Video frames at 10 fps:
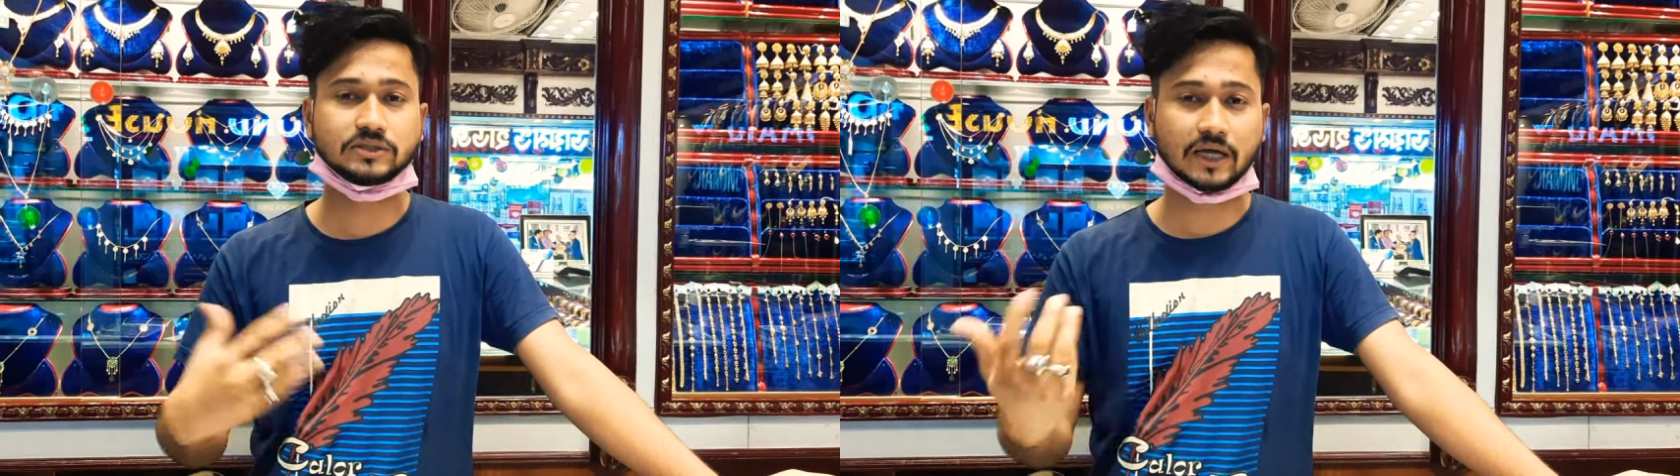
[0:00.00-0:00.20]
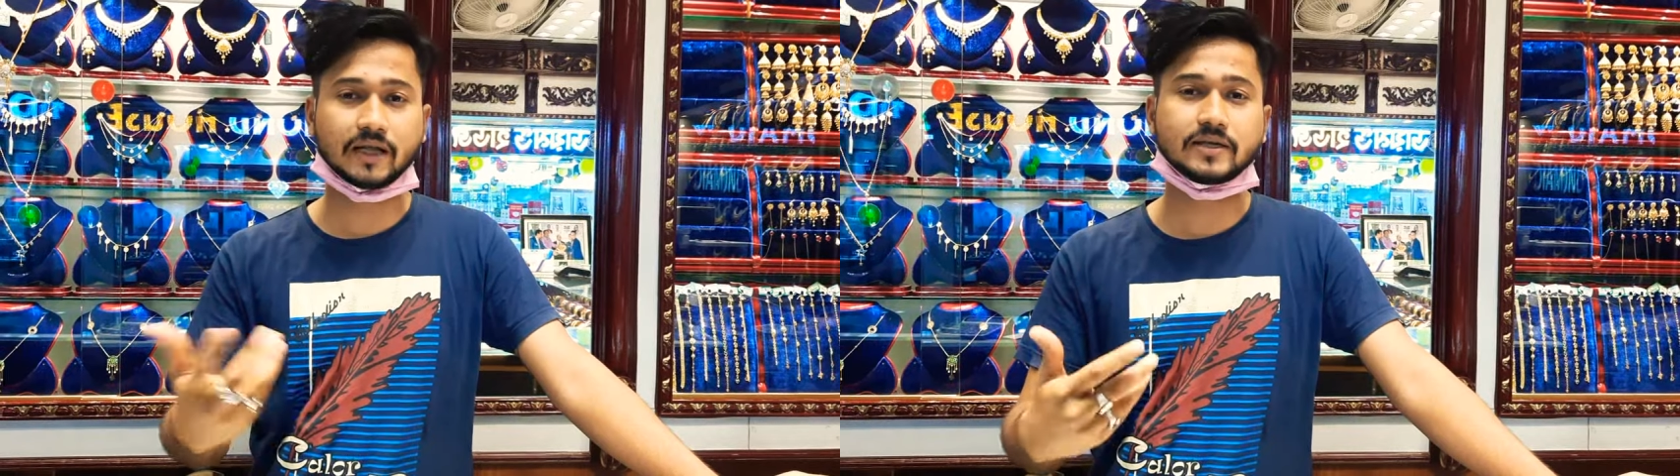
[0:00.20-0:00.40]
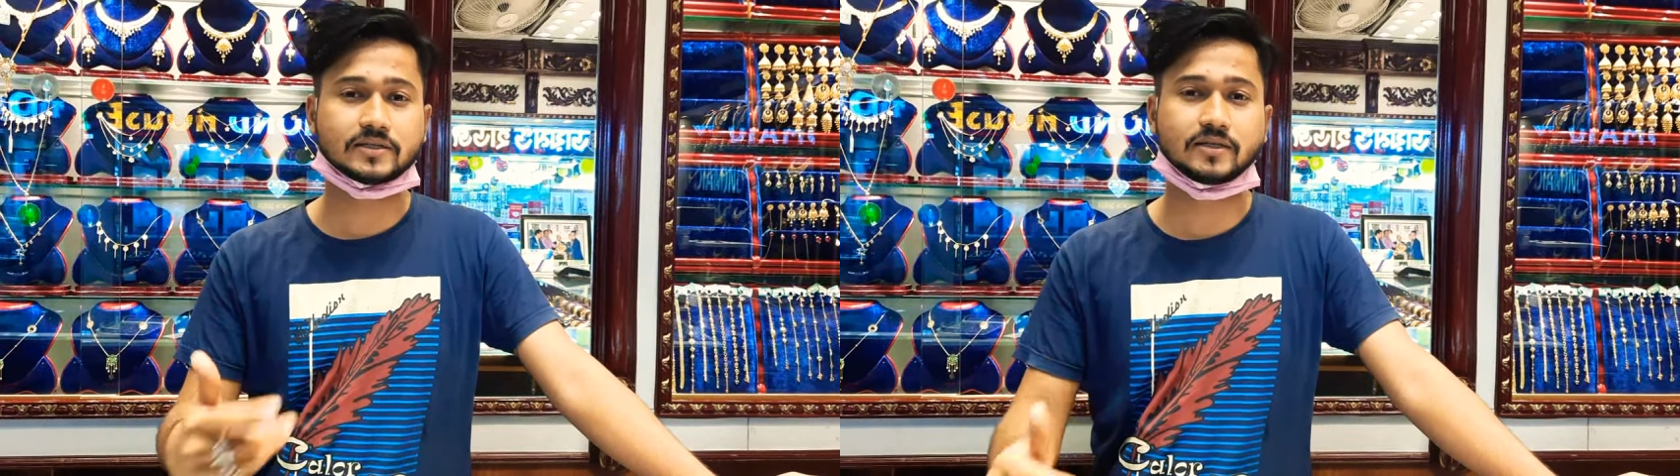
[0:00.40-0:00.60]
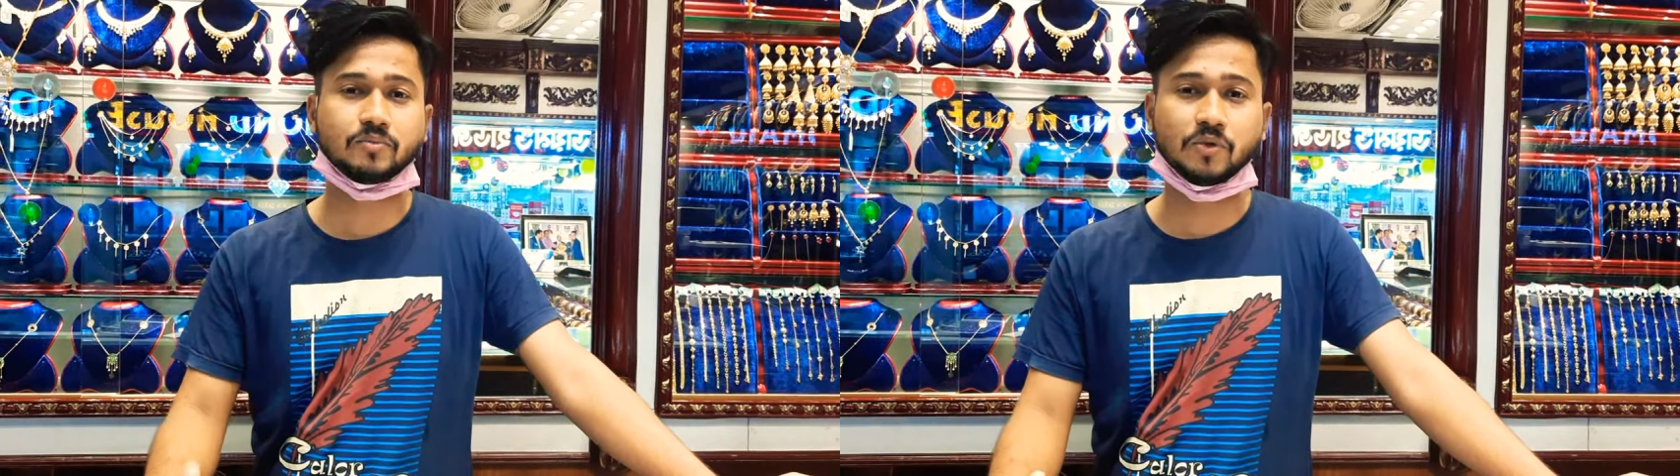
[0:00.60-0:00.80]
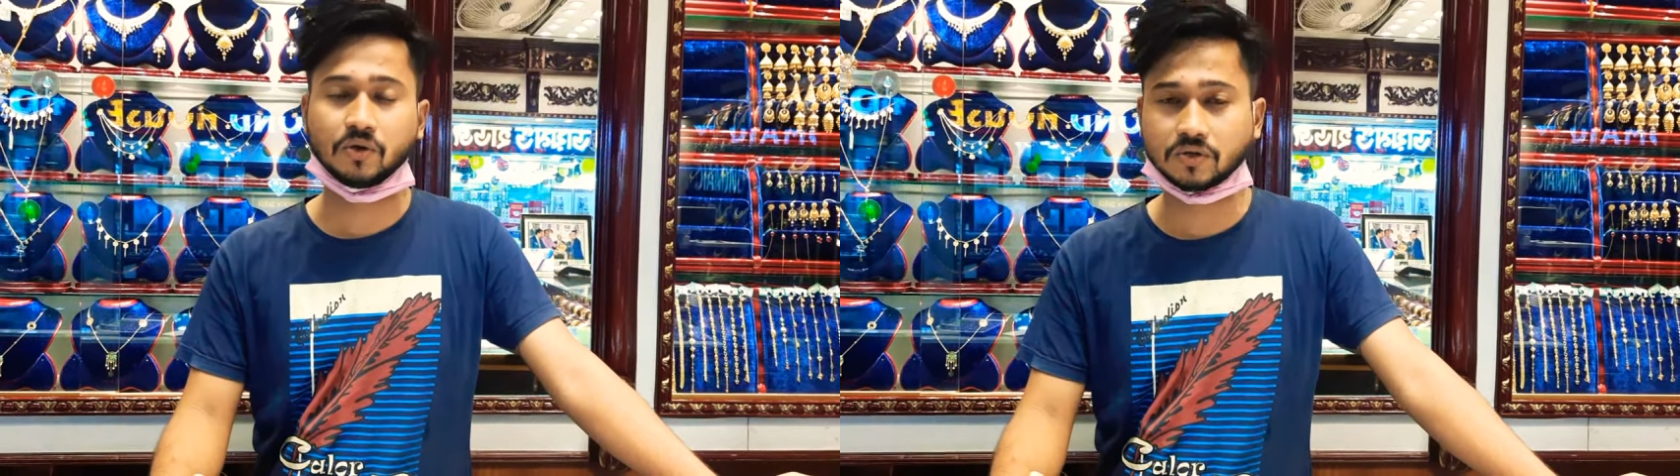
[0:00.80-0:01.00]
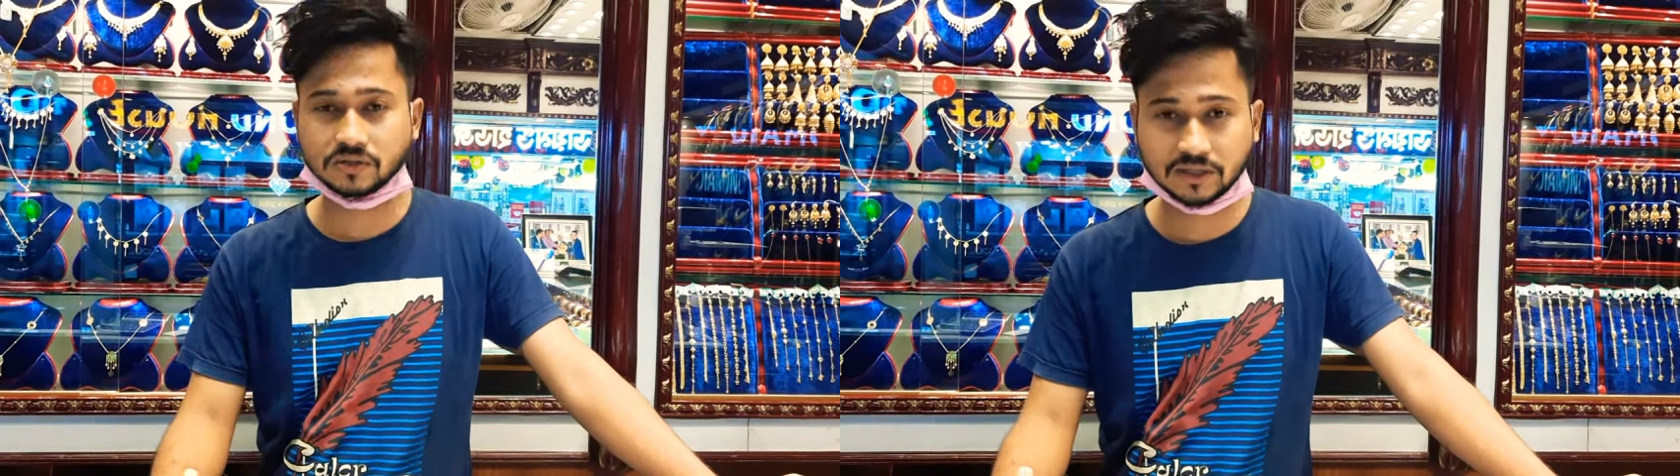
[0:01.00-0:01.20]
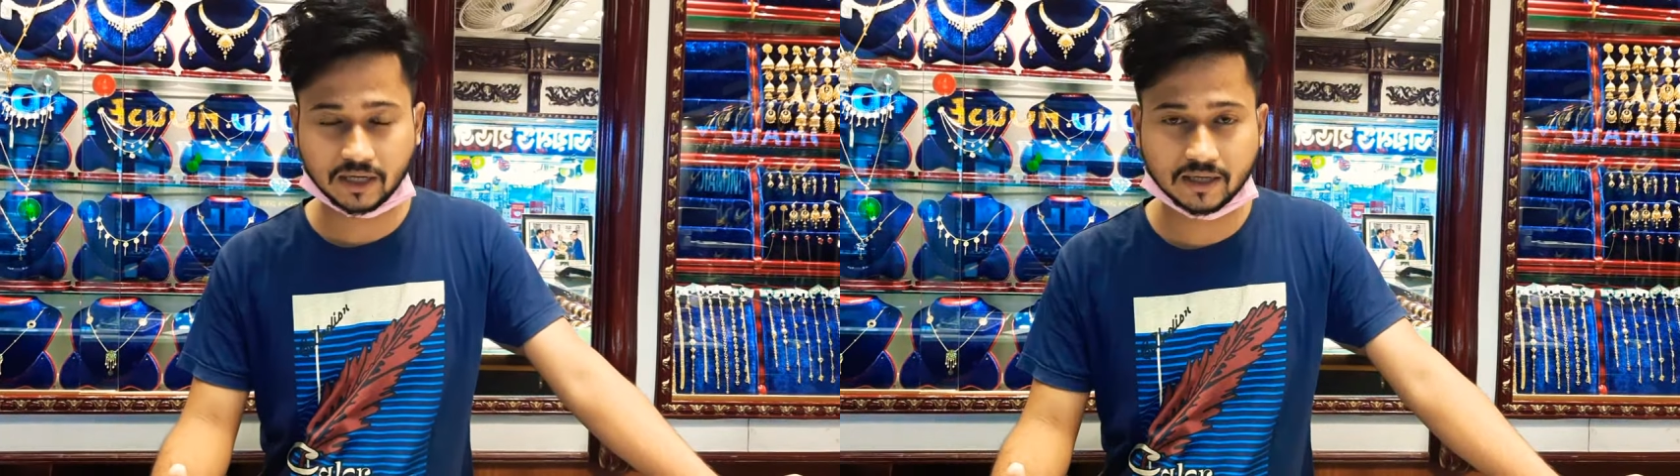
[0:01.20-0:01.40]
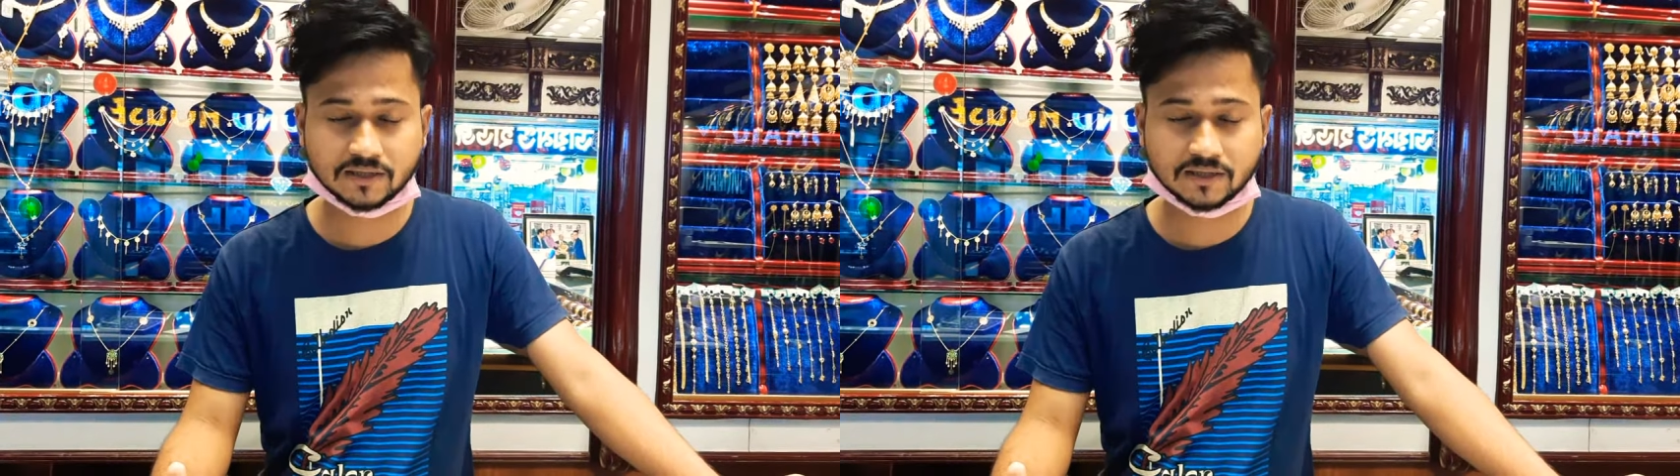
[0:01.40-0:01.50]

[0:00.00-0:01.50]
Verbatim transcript: যারাই আছে বৃহৎ যারা